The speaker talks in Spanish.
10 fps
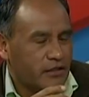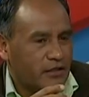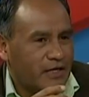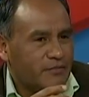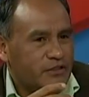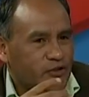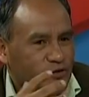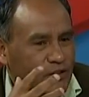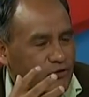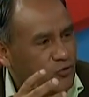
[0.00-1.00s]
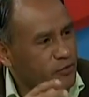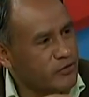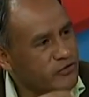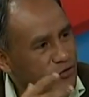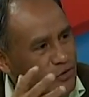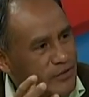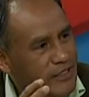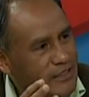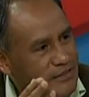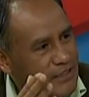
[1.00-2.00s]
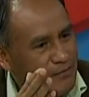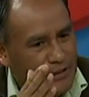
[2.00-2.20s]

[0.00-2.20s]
la visión de los gobiernos neoliberales era